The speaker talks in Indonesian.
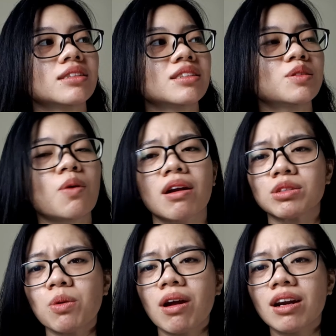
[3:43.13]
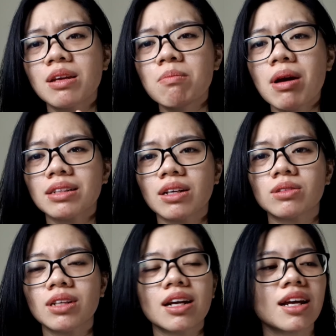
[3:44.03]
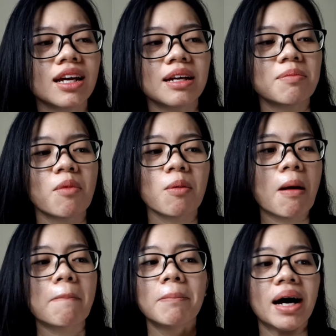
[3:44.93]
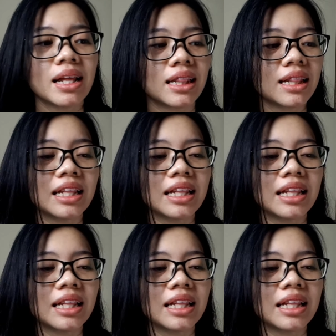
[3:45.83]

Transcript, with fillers: suara-suara di back sound sana mohon maaf banget